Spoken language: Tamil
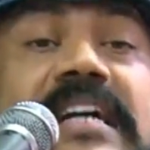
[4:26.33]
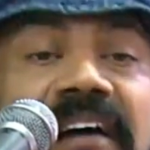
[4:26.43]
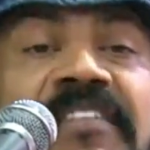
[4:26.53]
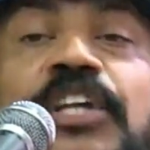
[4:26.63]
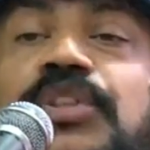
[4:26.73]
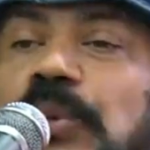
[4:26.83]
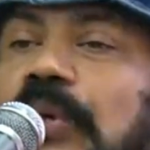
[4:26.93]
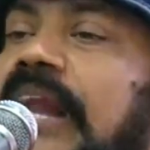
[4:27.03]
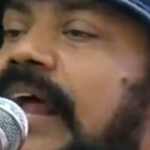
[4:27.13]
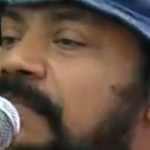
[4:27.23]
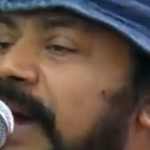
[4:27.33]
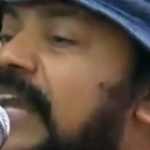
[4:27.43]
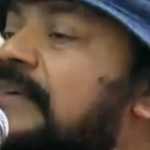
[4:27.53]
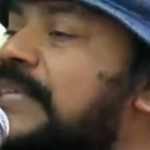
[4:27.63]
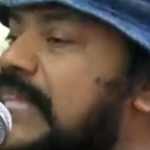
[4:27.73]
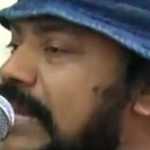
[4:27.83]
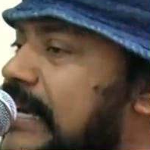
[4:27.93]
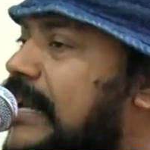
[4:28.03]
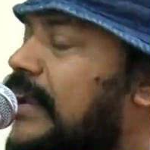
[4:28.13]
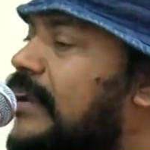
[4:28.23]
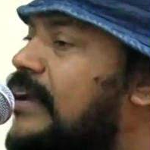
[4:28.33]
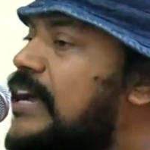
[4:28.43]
கவனத்தோடு நான் பயணம் செய்திருக்கிறேன்